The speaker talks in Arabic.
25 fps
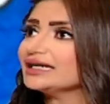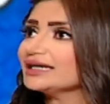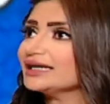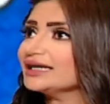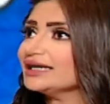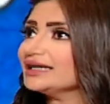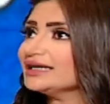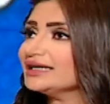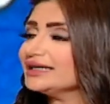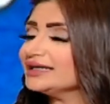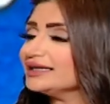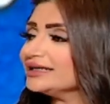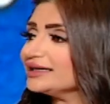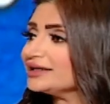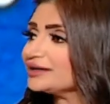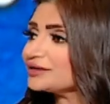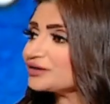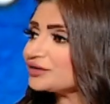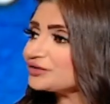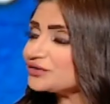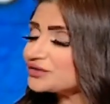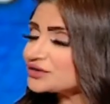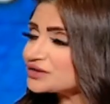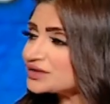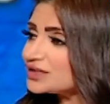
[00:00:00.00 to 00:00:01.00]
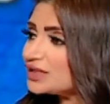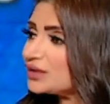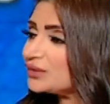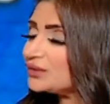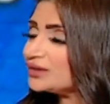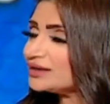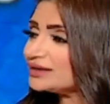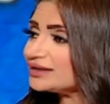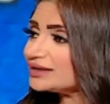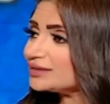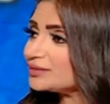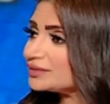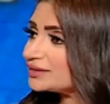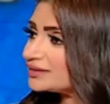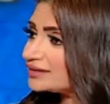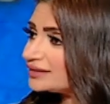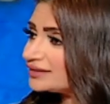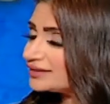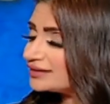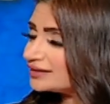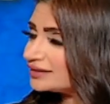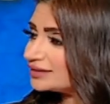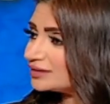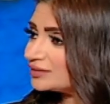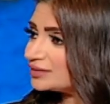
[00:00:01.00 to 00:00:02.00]
التفاصيل وانت بت
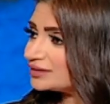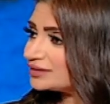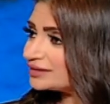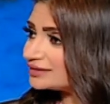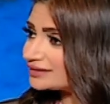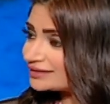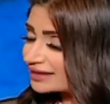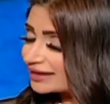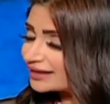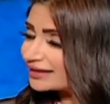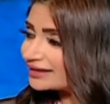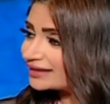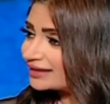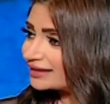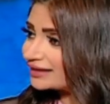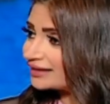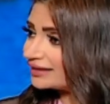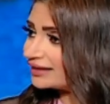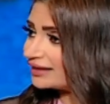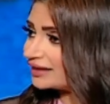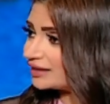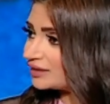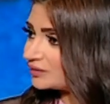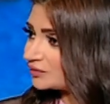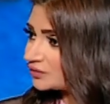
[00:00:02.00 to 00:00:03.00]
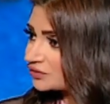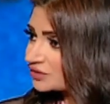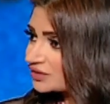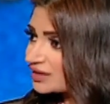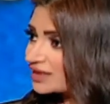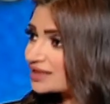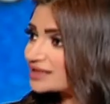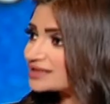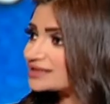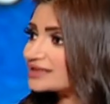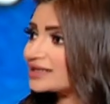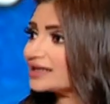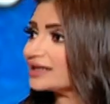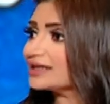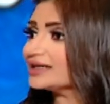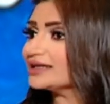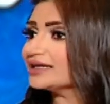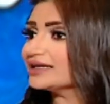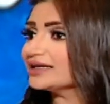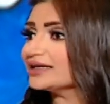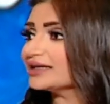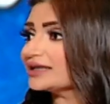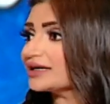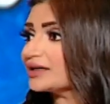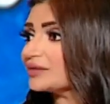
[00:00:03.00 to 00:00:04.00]
بتسجل
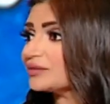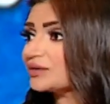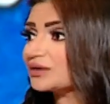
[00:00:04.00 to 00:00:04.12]
المسلسل كان